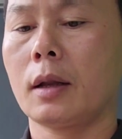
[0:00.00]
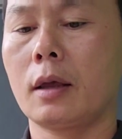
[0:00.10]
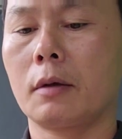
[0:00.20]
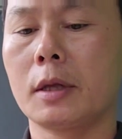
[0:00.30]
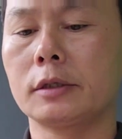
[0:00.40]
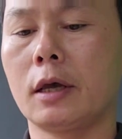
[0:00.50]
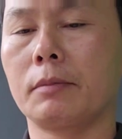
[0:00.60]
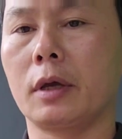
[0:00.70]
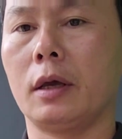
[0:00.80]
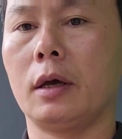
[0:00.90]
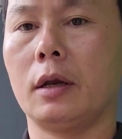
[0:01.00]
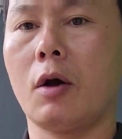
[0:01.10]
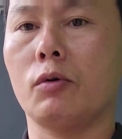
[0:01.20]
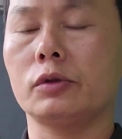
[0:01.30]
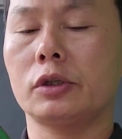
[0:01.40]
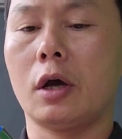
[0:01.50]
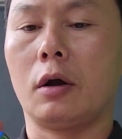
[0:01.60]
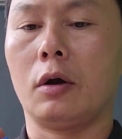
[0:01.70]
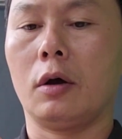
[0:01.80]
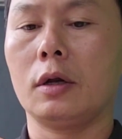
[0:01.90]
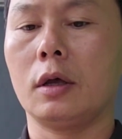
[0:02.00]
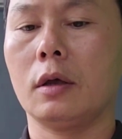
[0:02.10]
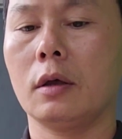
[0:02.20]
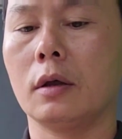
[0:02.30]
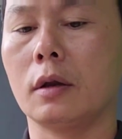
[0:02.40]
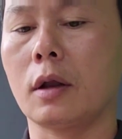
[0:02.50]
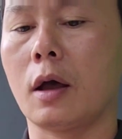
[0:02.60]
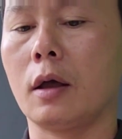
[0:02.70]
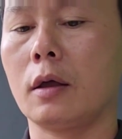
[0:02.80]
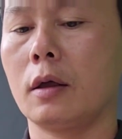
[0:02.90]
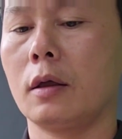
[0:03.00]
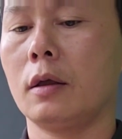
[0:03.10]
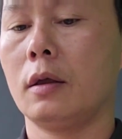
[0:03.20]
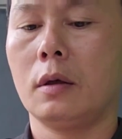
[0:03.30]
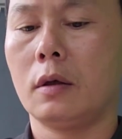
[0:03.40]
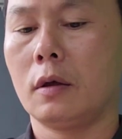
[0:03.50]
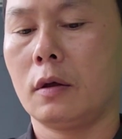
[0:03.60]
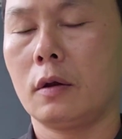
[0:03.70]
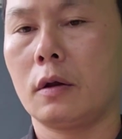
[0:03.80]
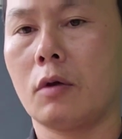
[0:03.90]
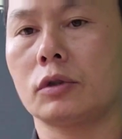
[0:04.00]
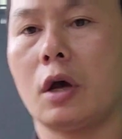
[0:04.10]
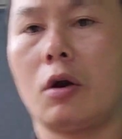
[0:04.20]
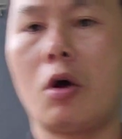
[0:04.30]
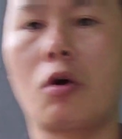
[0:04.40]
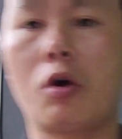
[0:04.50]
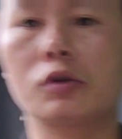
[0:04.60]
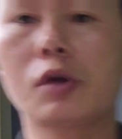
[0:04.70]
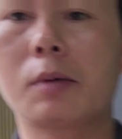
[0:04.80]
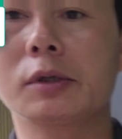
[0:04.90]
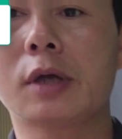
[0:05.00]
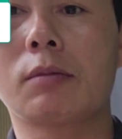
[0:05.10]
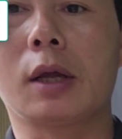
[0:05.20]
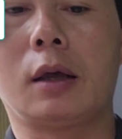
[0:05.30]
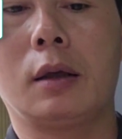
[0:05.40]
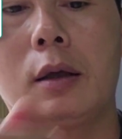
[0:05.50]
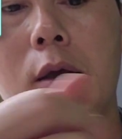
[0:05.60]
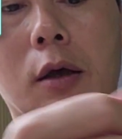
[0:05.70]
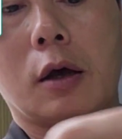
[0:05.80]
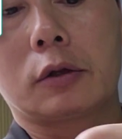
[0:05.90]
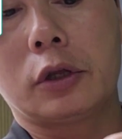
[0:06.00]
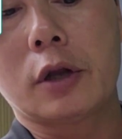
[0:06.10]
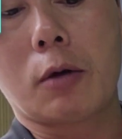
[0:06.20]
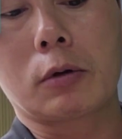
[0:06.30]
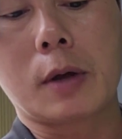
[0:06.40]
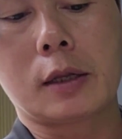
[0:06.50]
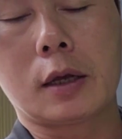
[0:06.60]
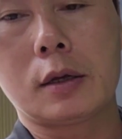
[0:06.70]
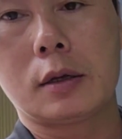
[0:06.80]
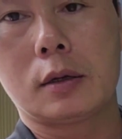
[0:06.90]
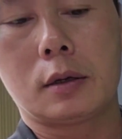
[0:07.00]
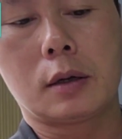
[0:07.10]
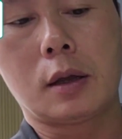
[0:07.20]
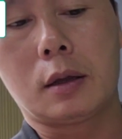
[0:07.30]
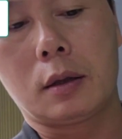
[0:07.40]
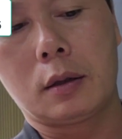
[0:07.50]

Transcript: đây các bạn xem cái à, đầu chờ của nó này đó đầu chờ nó có răng bên trong này ở ờ, ti đồng các bạn nhé đây